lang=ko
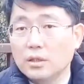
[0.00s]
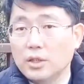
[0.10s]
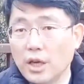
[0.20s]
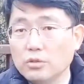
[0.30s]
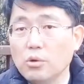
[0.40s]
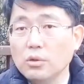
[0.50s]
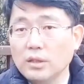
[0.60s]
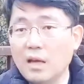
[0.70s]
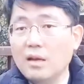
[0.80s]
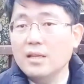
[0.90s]
계속
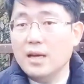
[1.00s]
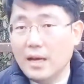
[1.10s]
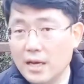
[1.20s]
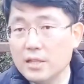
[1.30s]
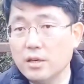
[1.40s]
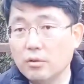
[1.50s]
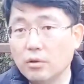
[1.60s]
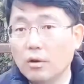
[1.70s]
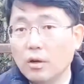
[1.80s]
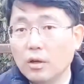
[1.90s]
탈환해 가야
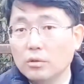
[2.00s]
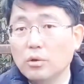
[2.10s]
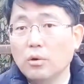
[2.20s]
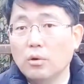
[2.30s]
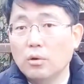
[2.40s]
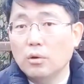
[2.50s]
되고 또